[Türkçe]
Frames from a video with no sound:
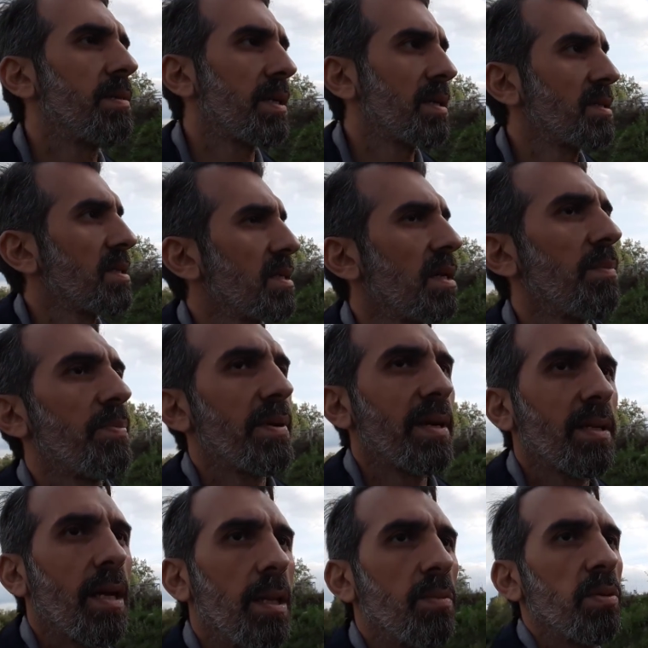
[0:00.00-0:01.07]
Araca da
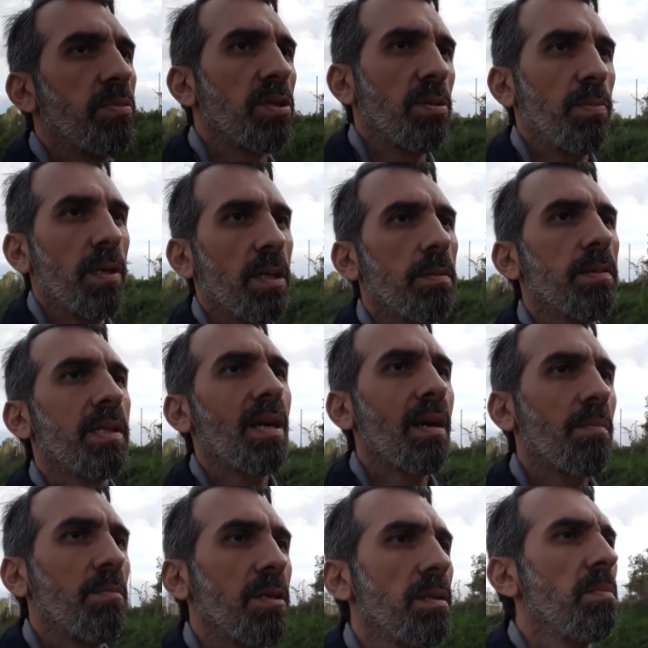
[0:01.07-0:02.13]
aparat almamışım yanıma
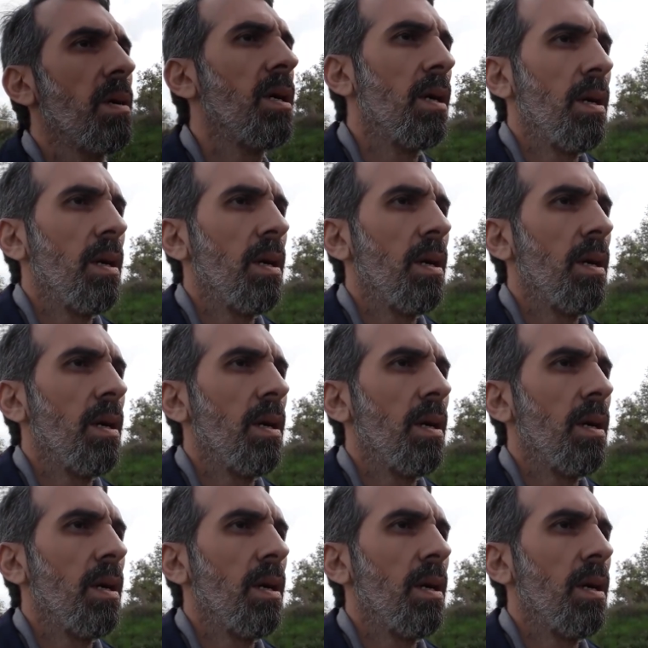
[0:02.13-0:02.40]
takmadım.